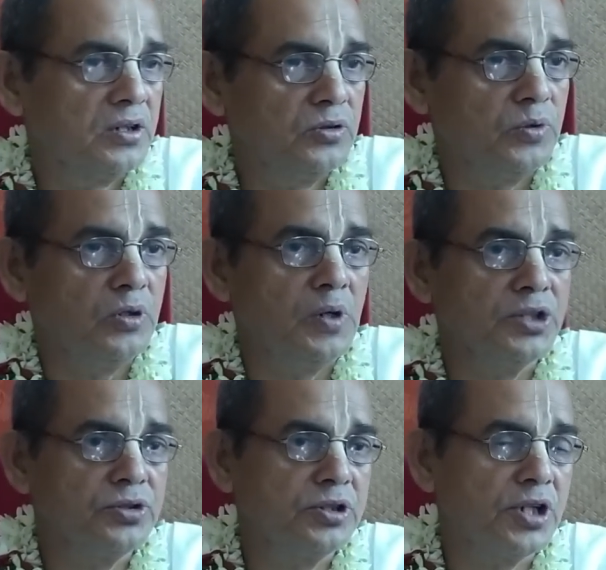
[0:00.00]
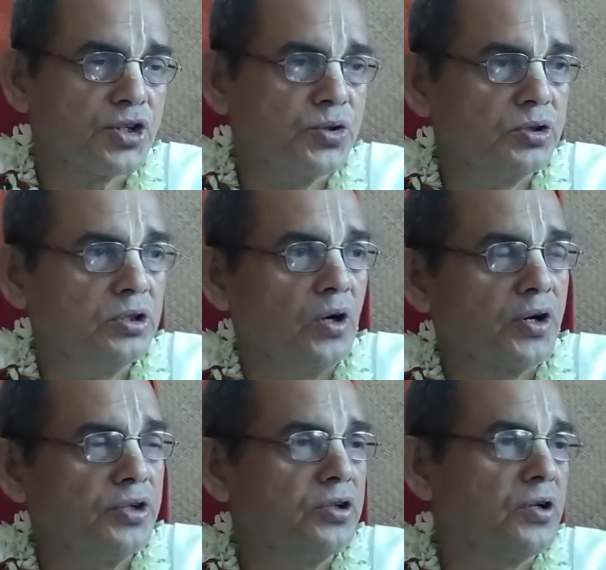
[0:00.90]
কিন্তু ভগবান যদি তার শক্তি
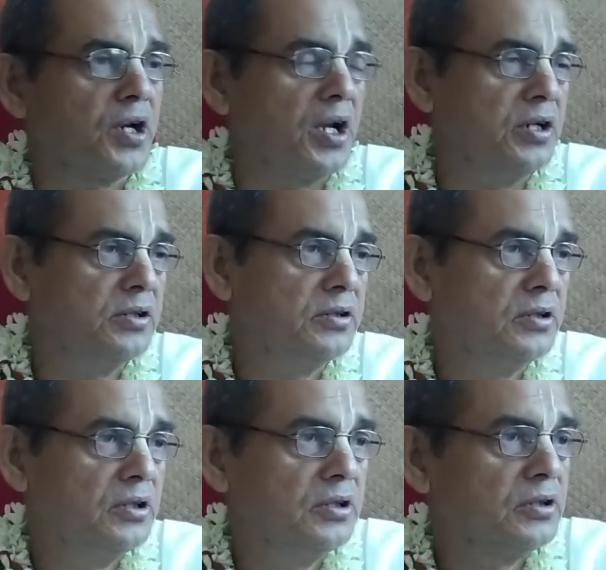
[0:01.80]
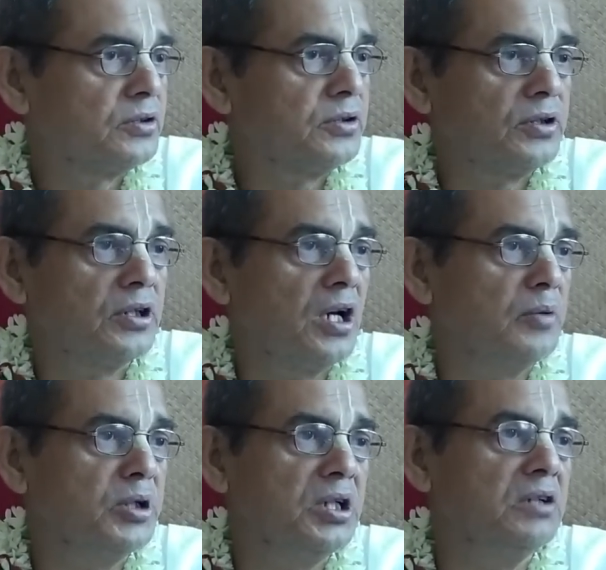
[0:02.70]
হরণ করেন তখন
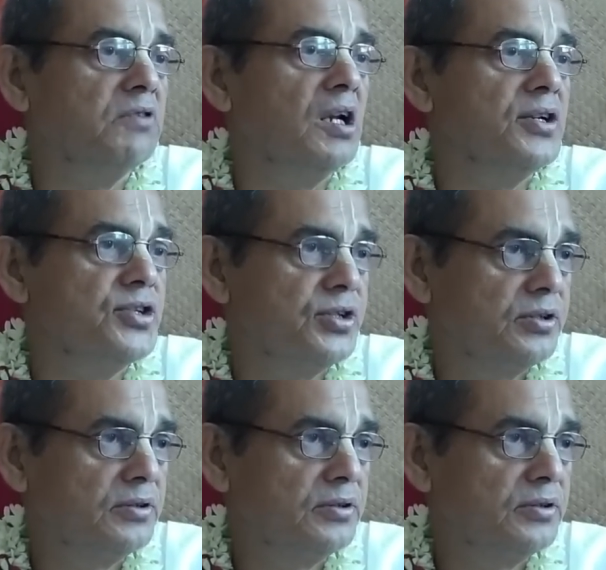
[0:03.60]
আমি ইনভ্যালিড